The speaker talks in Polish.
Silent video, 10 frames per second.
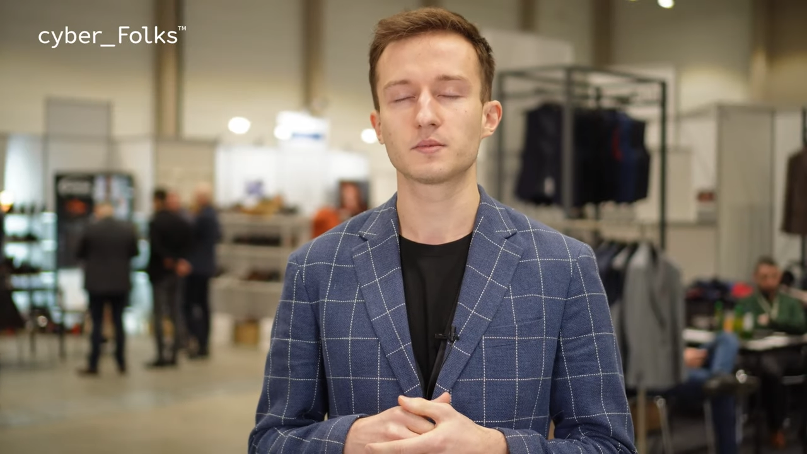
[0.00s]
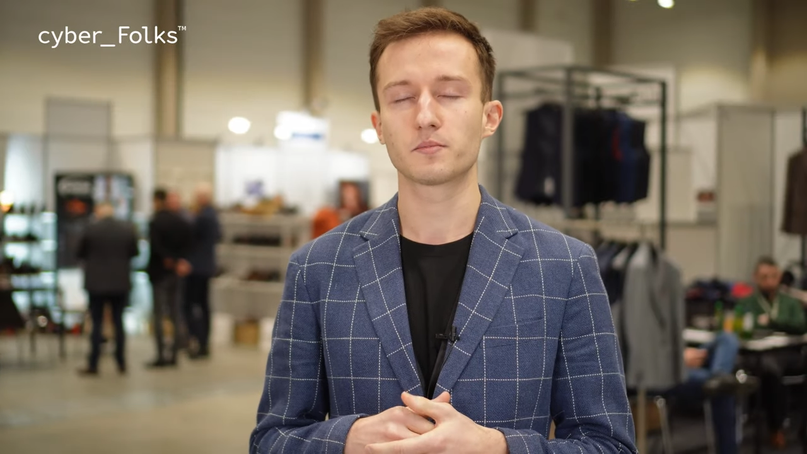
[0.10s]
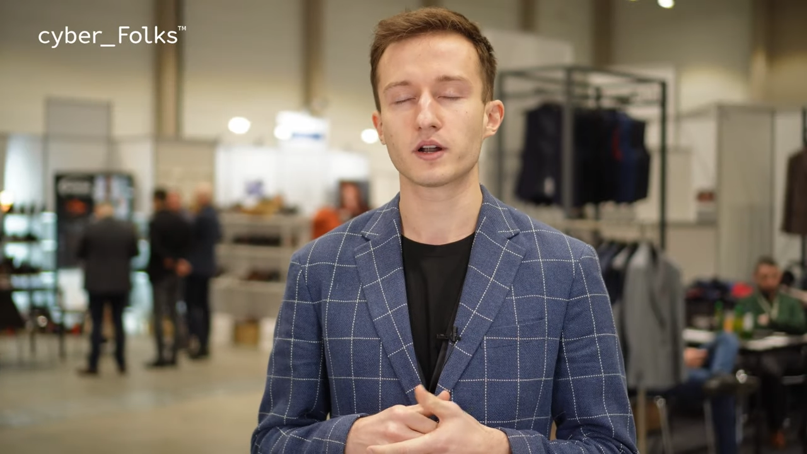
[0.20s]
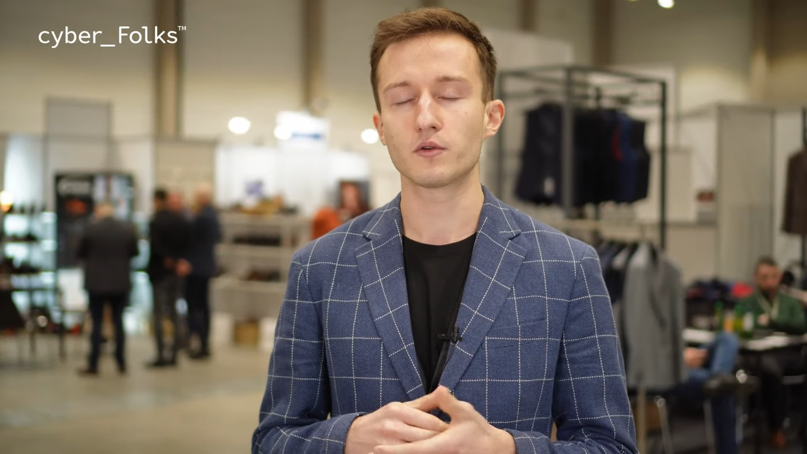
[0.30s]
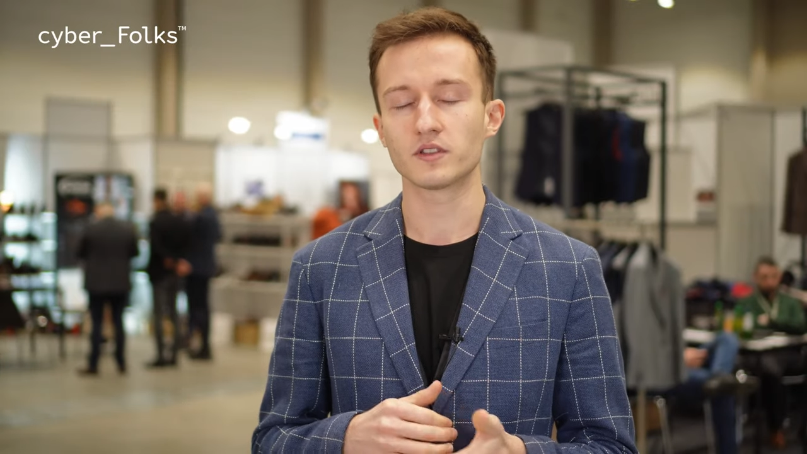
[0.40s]

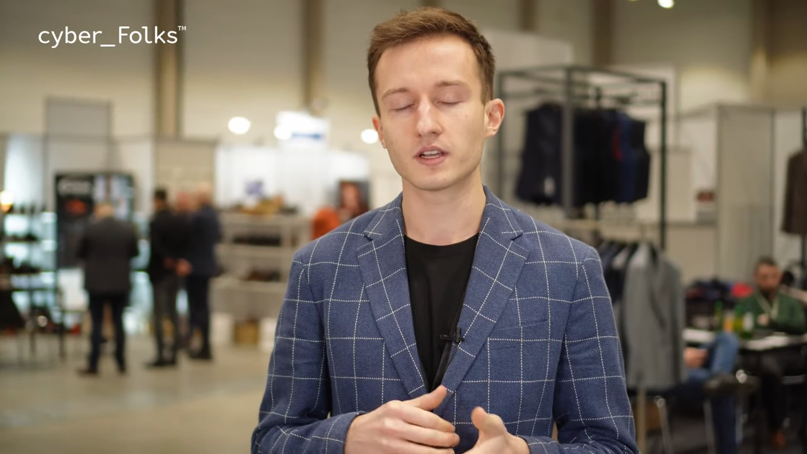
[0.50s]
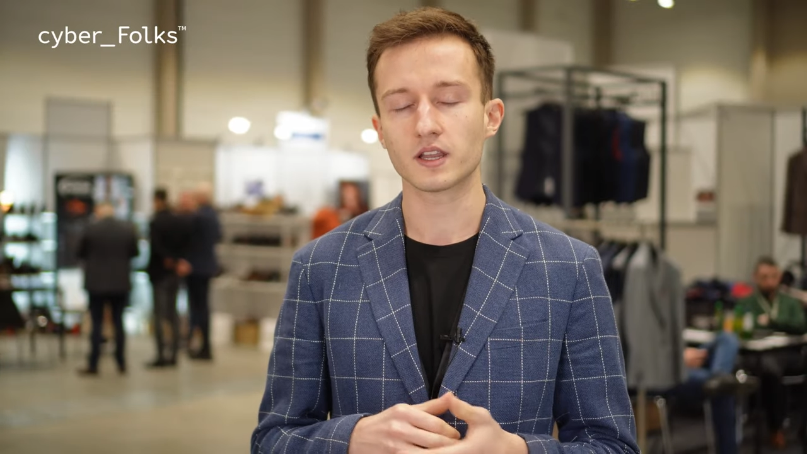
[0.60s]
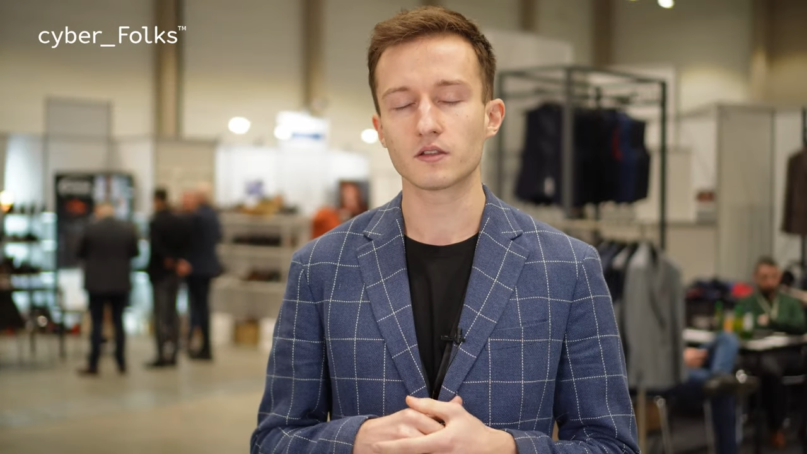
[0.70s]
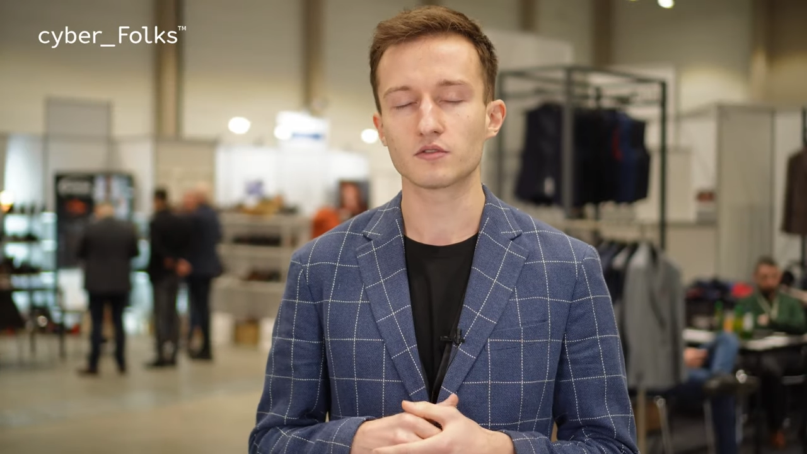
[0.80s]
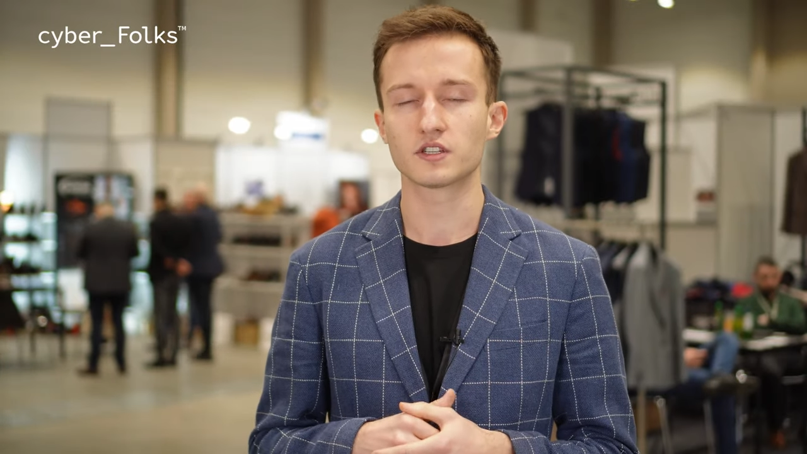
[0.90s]
braku
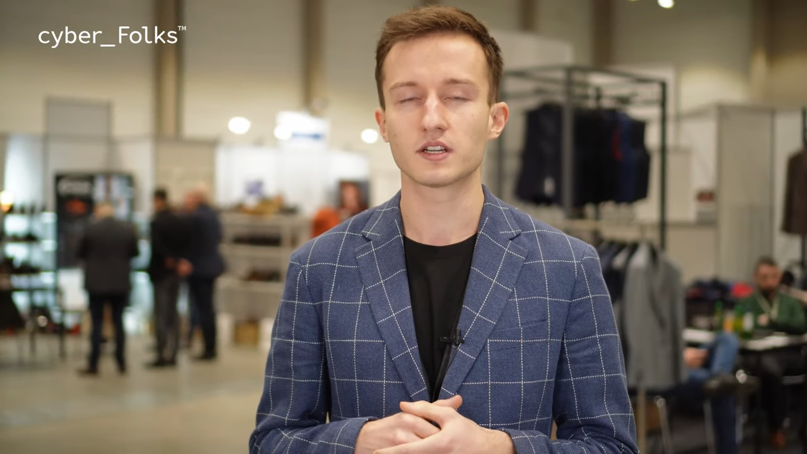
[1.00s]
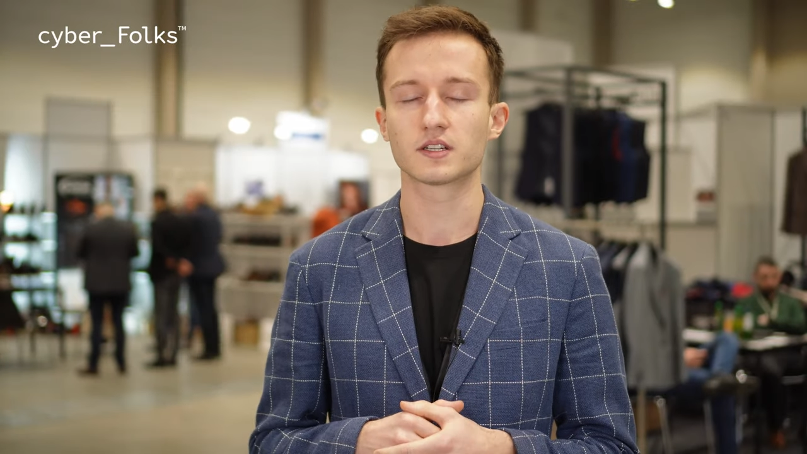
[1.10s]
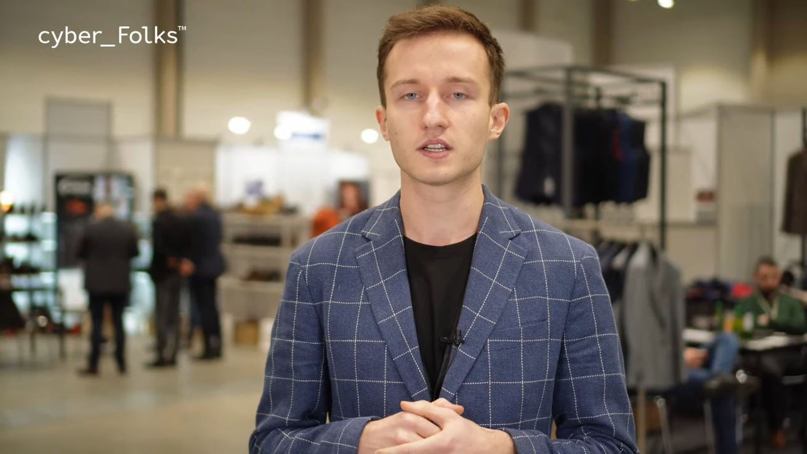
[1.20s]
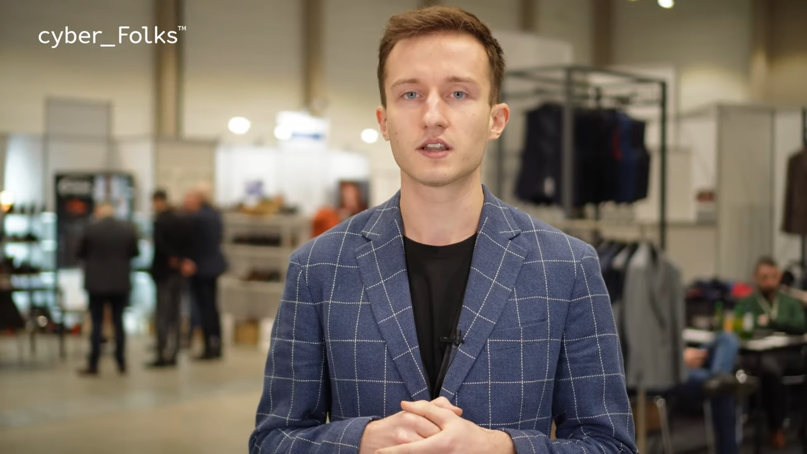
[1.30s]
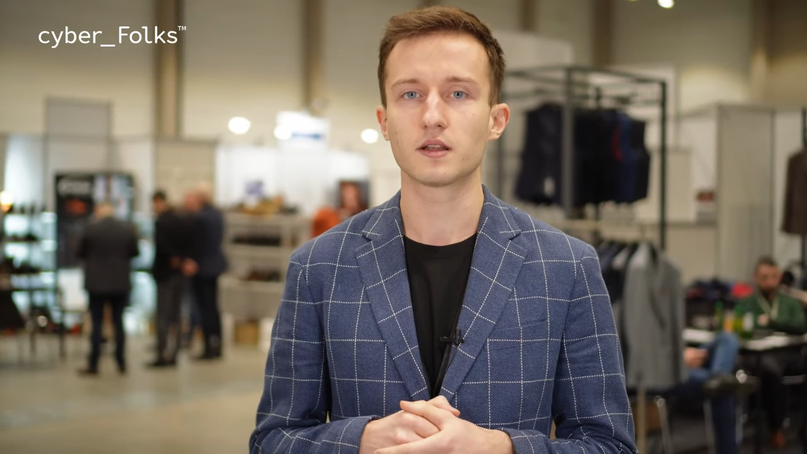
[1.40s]
internetu, czy
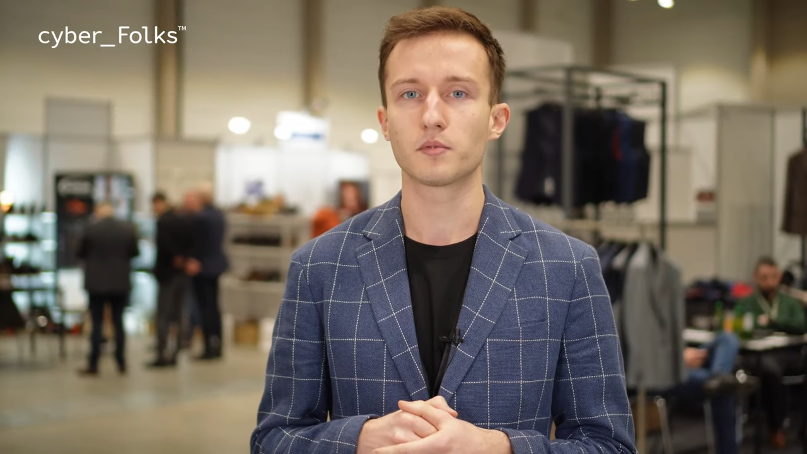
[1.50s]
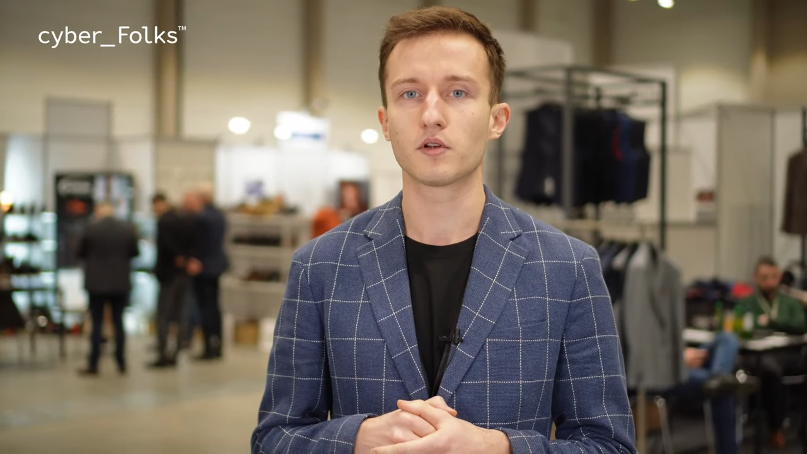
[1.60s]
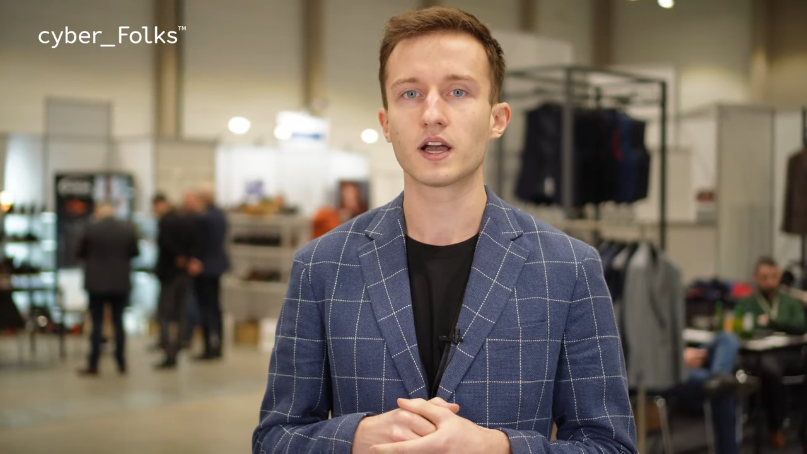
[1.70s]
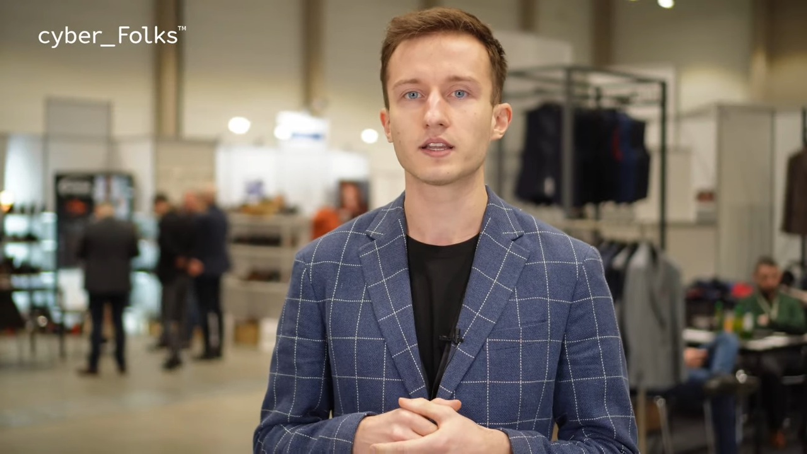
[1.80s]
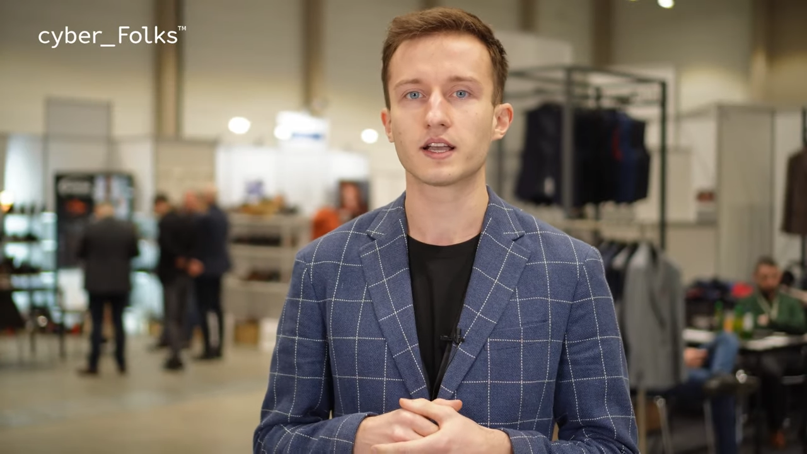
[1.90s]
też
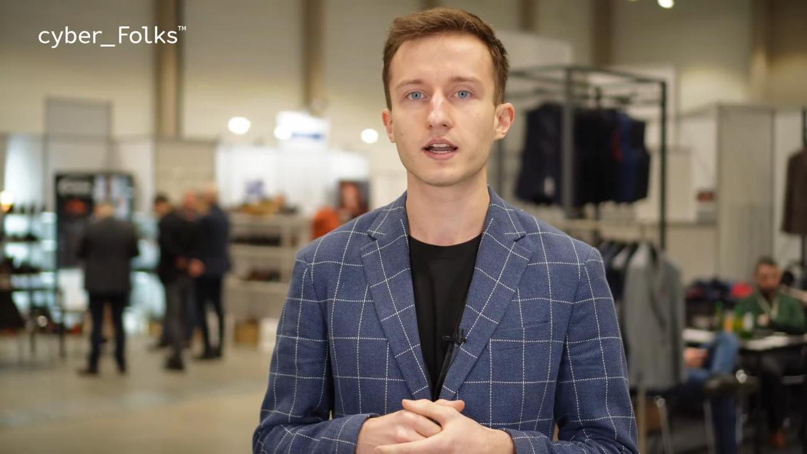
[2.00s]
blokady